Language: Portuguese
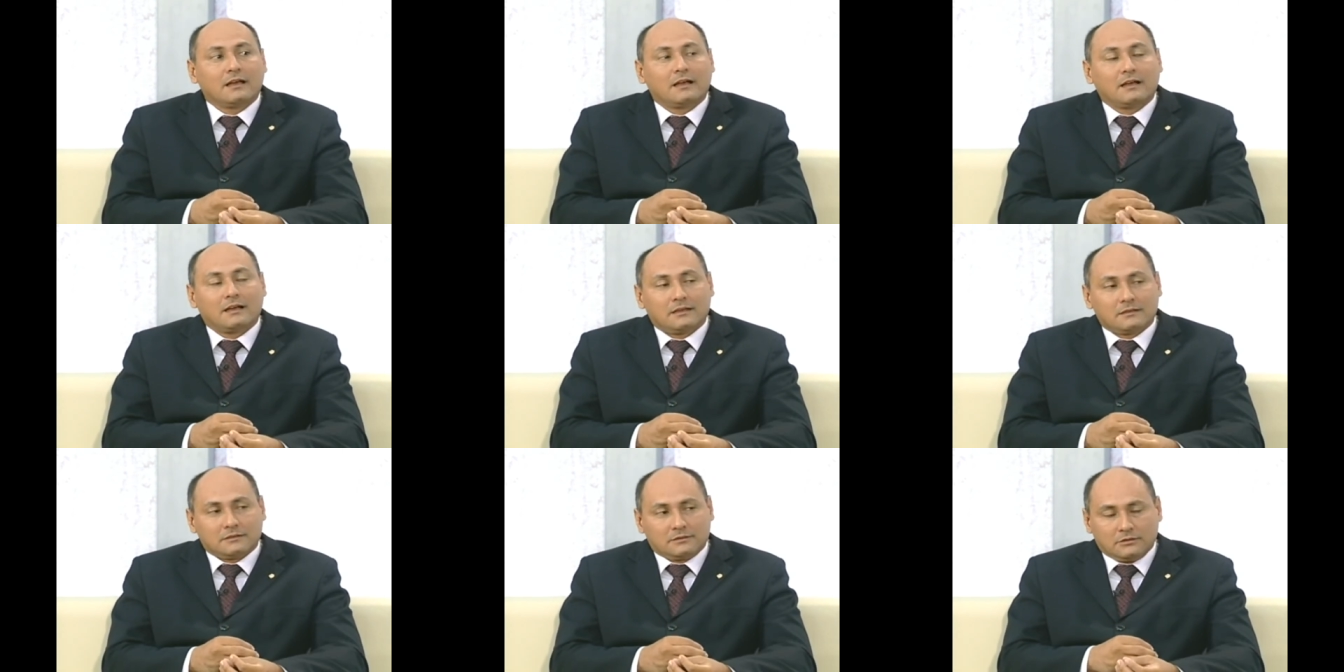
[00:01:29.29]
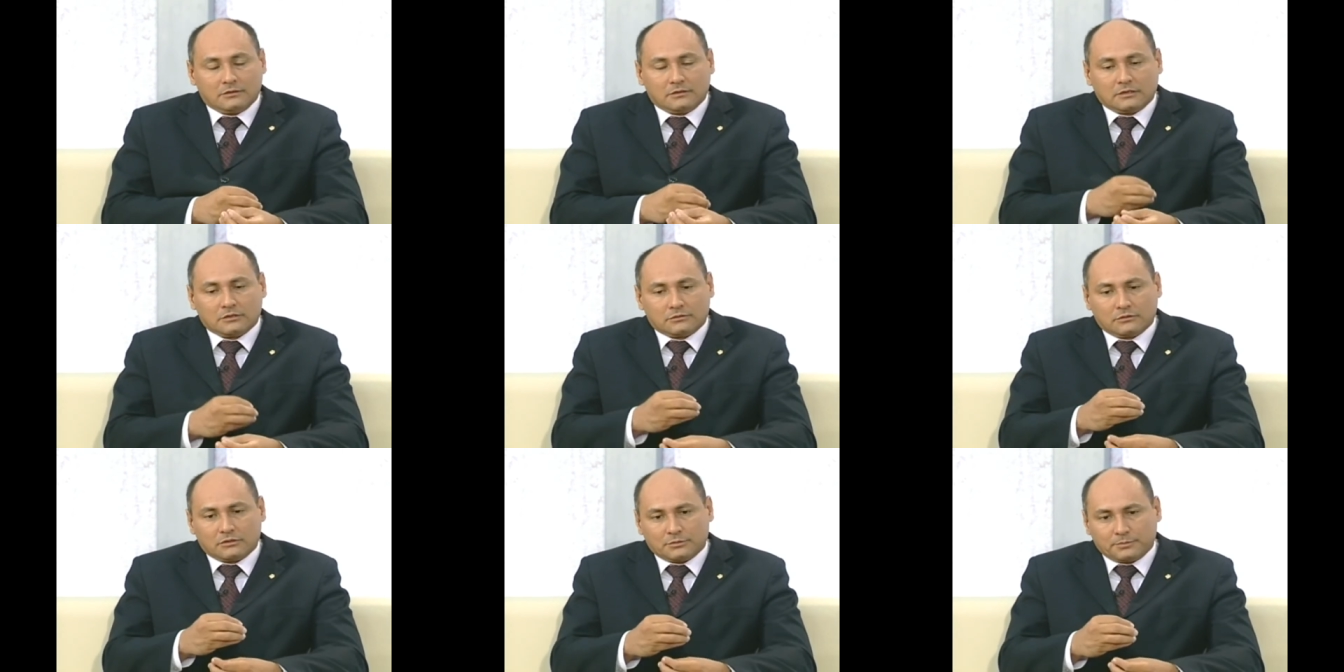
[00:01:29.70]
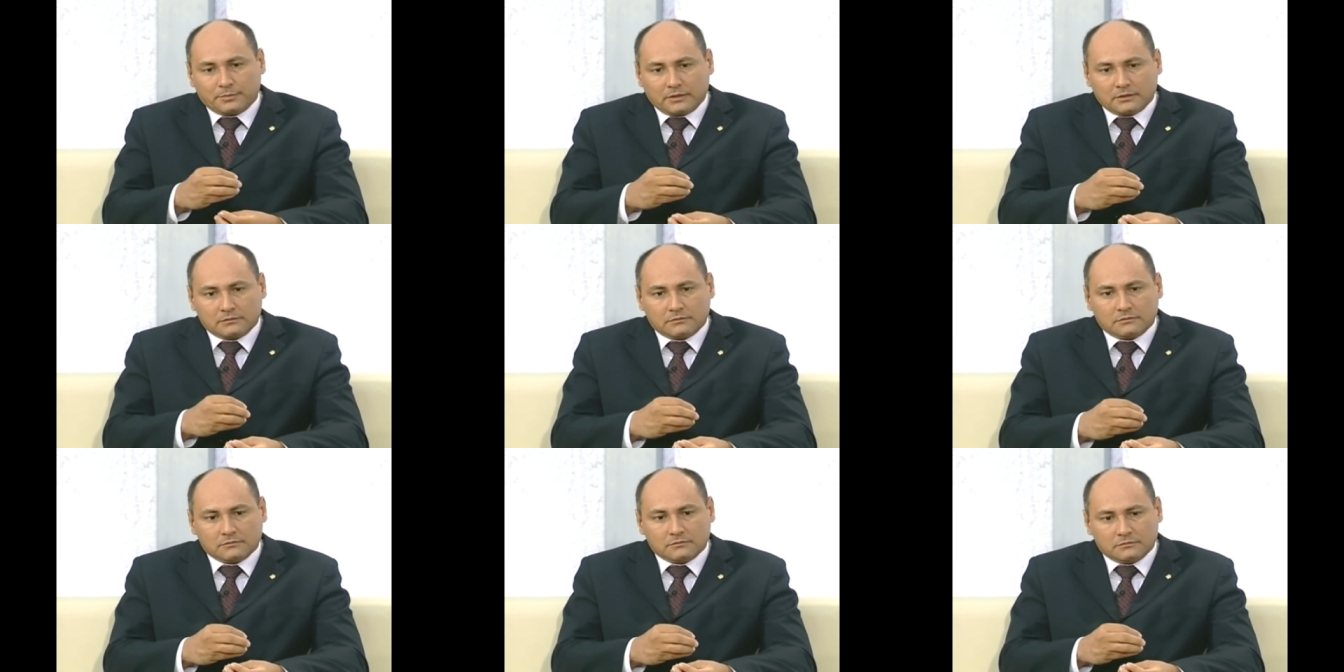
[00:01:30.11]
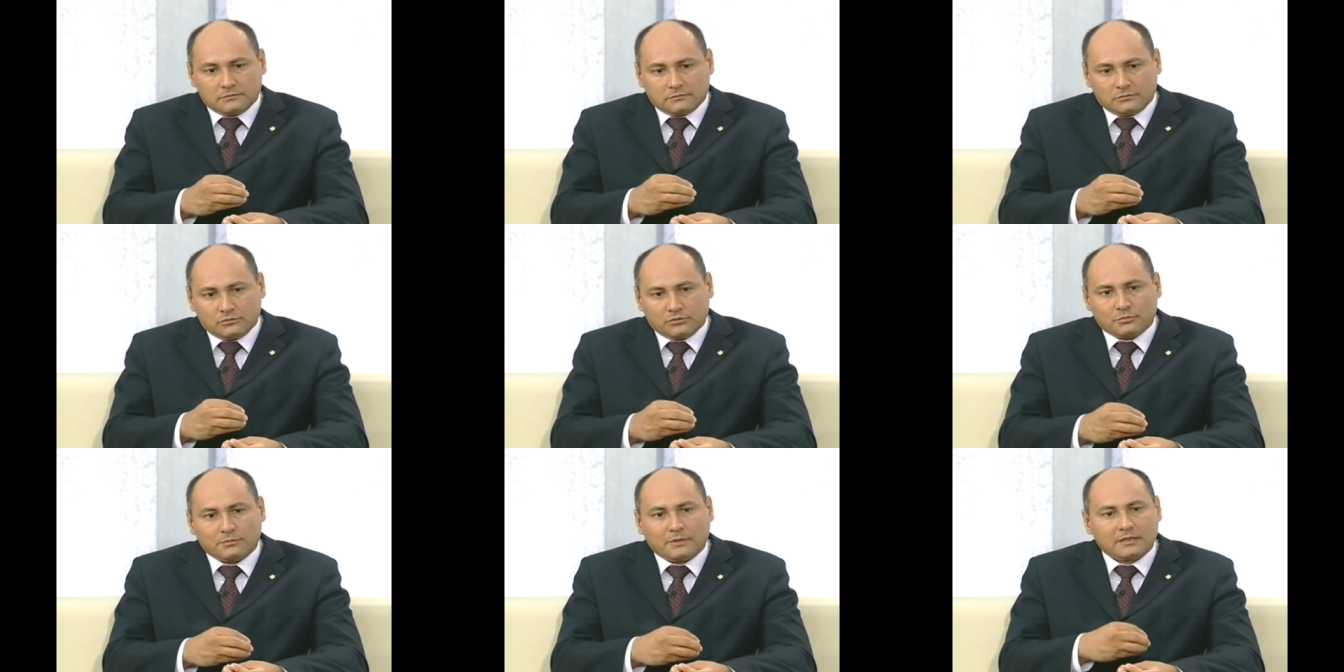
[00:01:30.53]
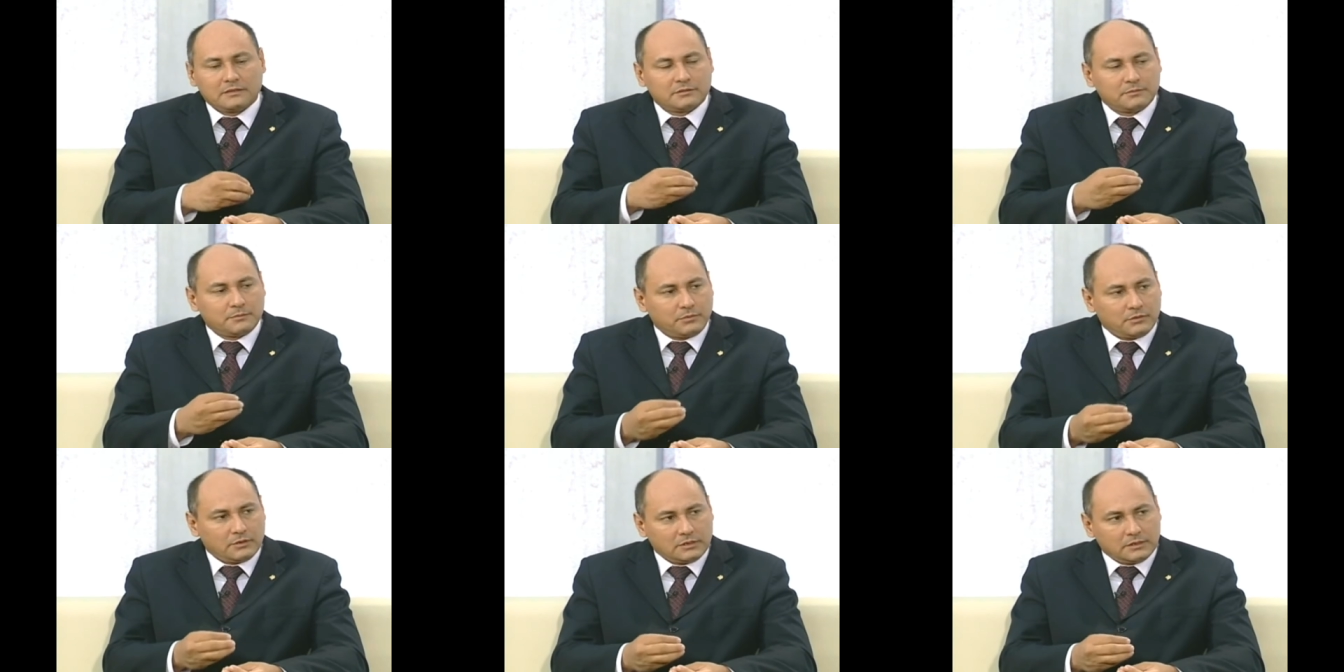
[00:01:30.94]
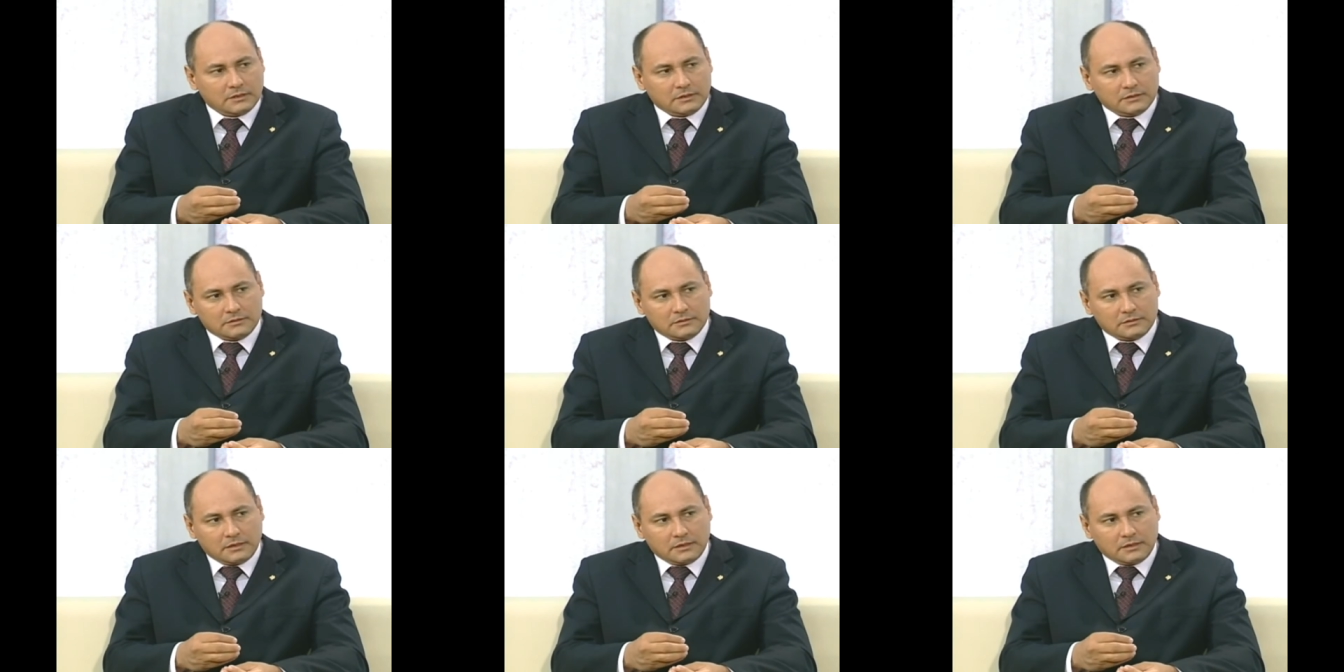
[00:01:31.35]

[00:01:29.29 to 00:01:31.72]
ah, que eu acho que é um aspecto um dos mais importantes,